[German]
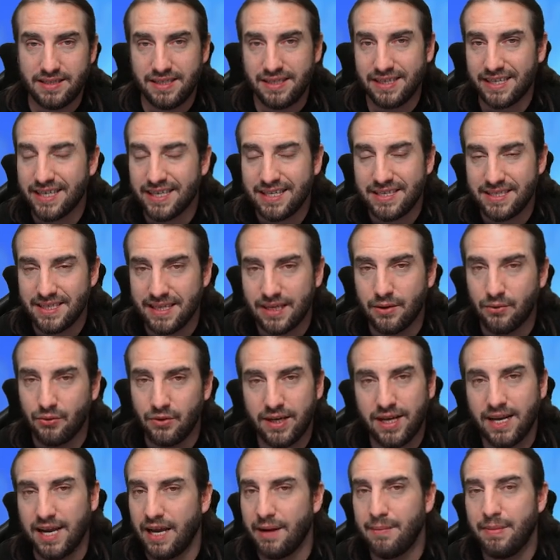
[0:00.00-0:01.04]
die riesige
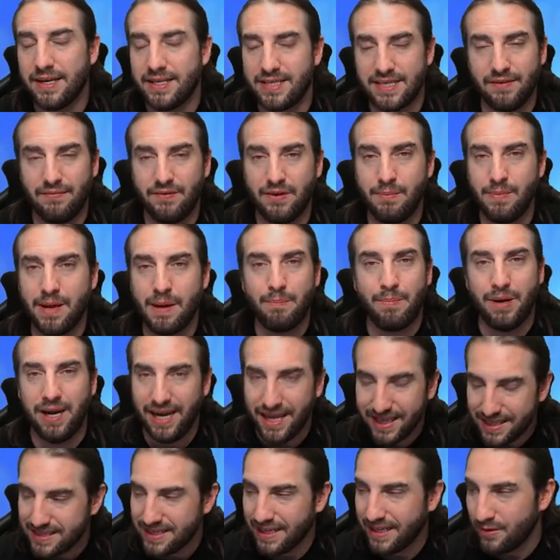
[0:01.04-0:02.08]
Reclaimer sehr viel mehr
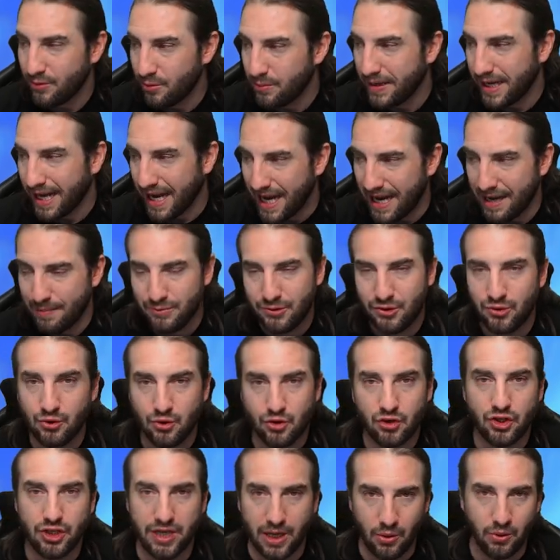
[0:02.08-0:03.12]
Platz hat, um Kram zu
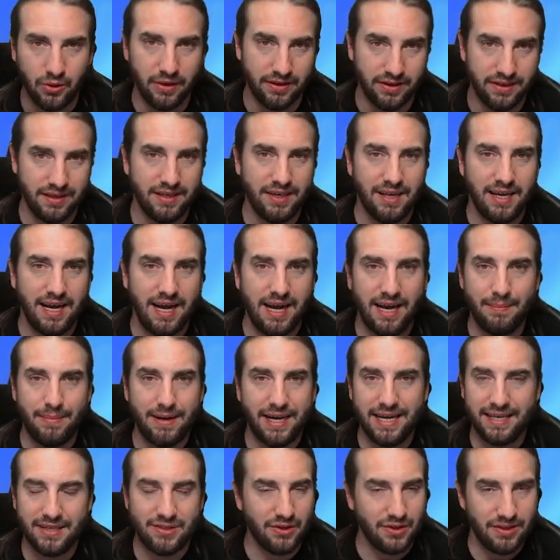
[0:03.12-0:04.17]
stauen.
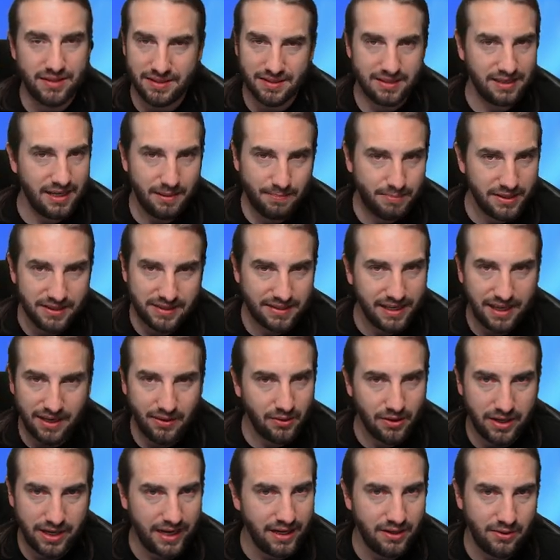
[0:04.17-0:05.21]
Aber ansonsten gibt es da
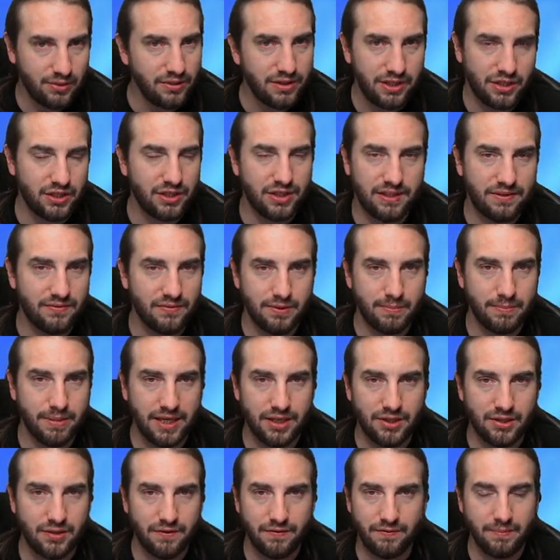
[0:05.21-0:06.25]
noch keinen Unterschied zwischen
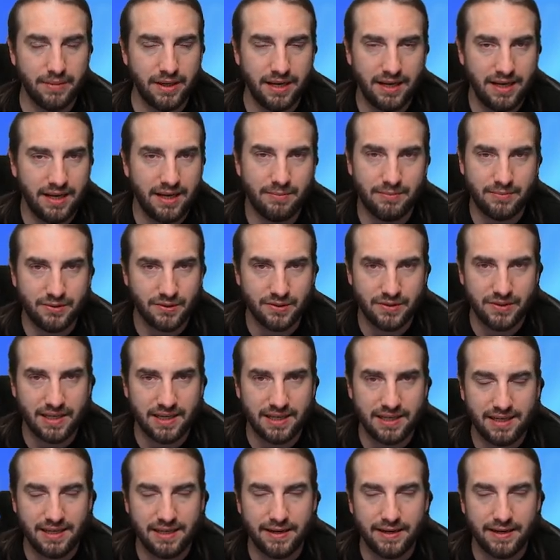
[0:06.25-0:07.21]
beiden Schiffen. Beide haben sozusagen die